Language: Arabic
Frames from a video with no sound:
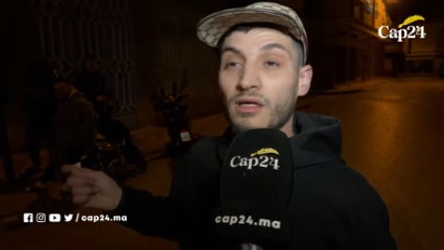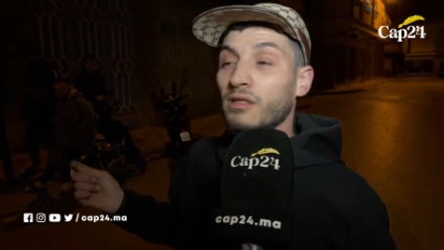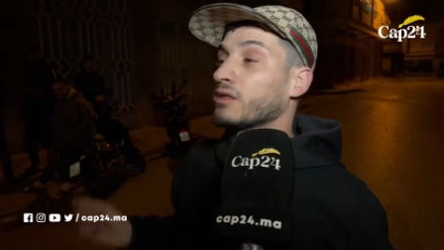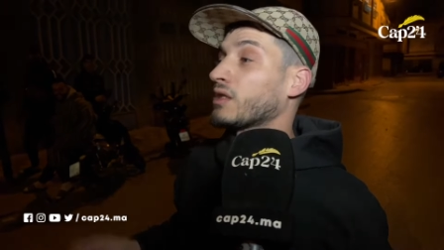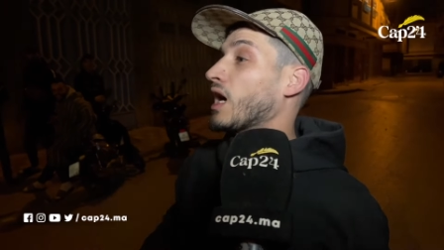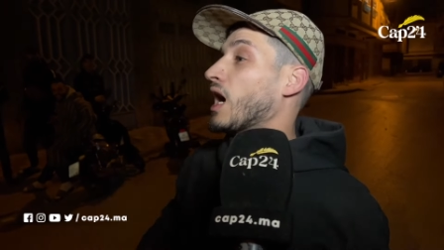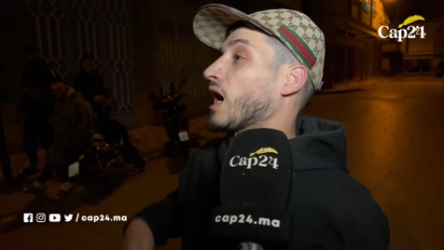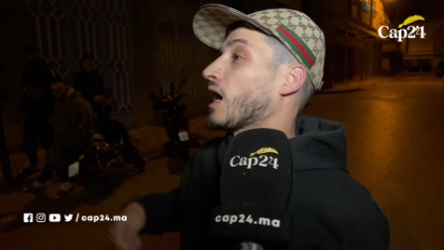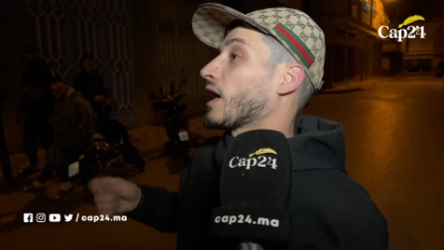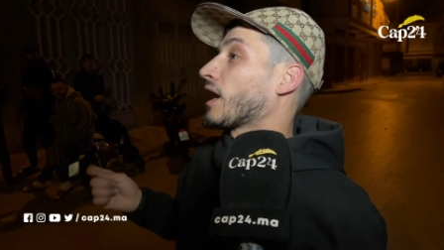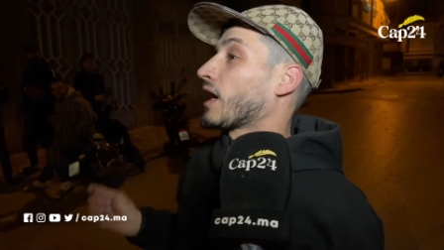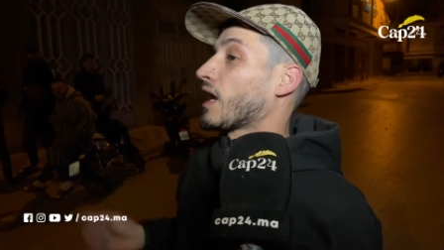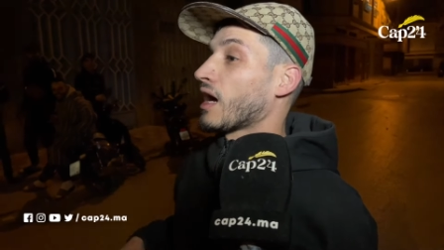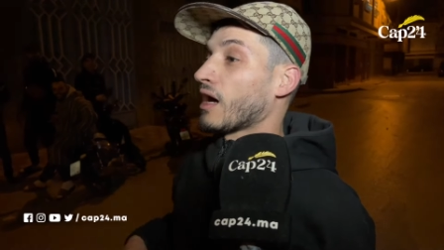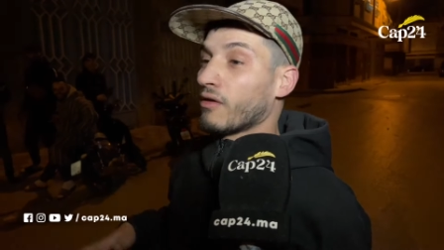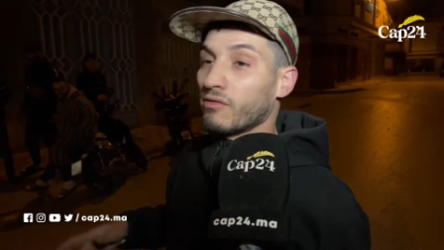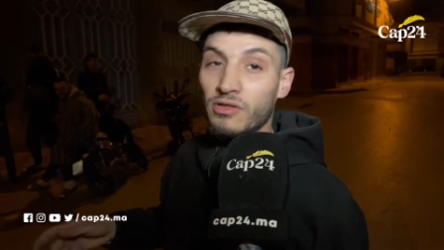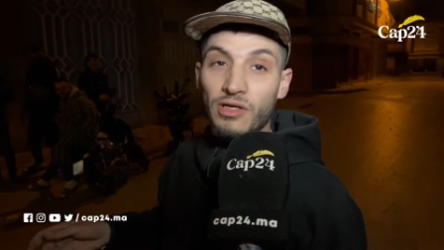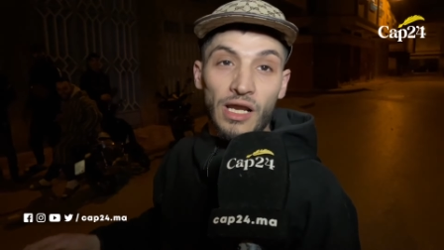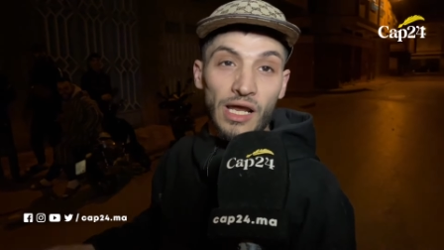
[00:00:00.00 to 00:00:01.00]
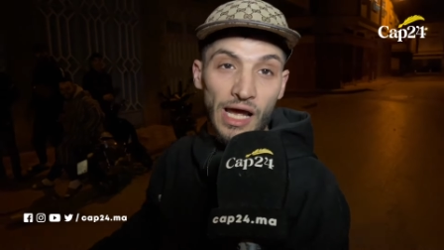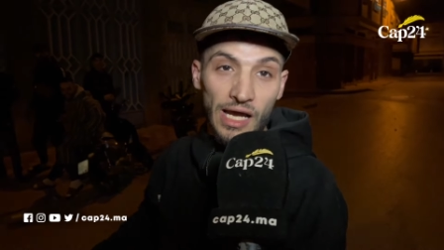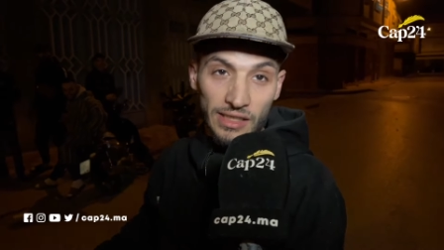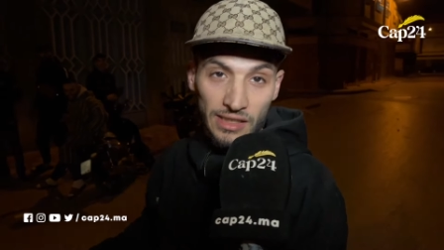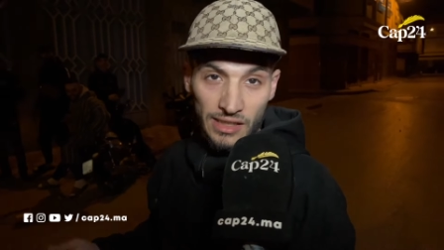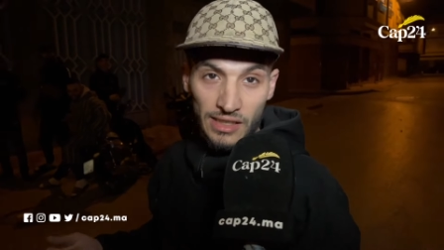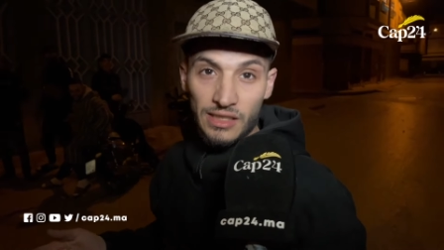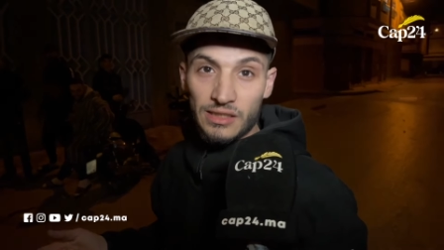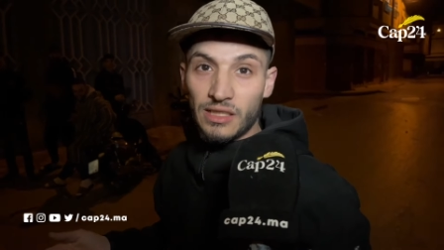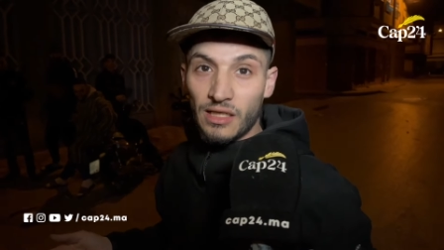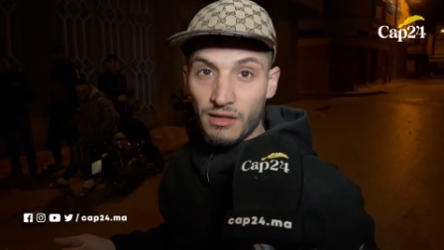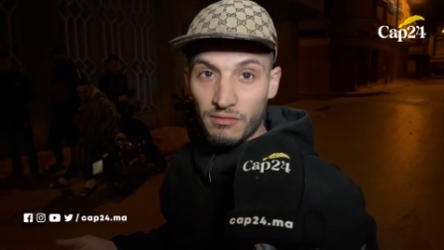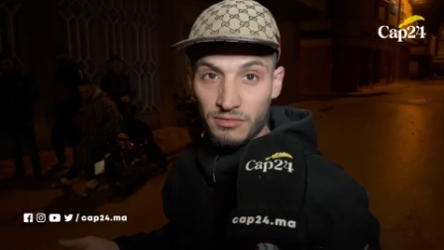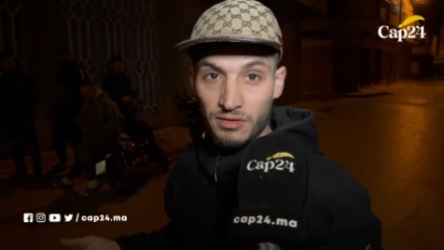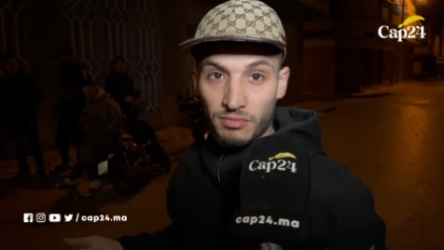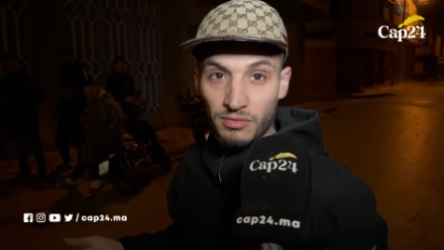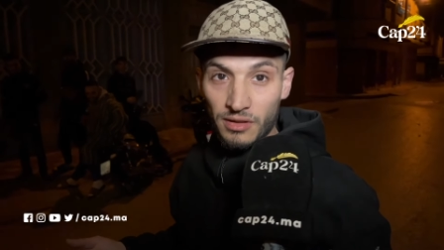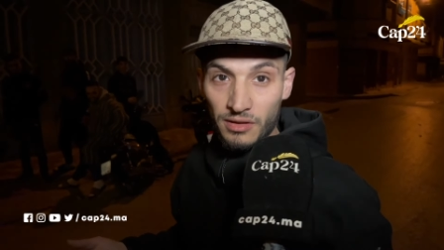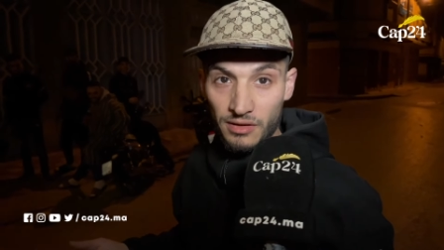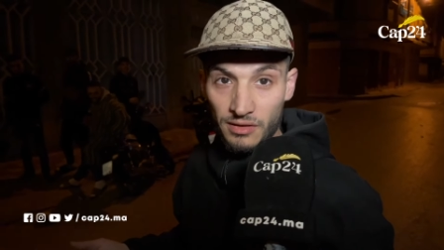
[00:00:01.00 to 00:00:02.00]
طاق الراق روح لك
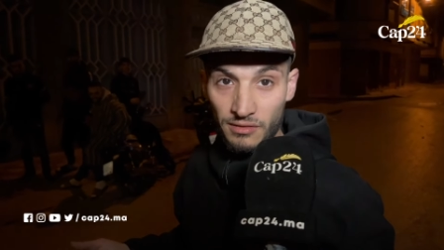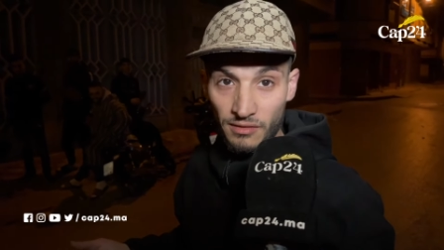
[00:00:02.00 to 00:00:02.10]
ضربتوها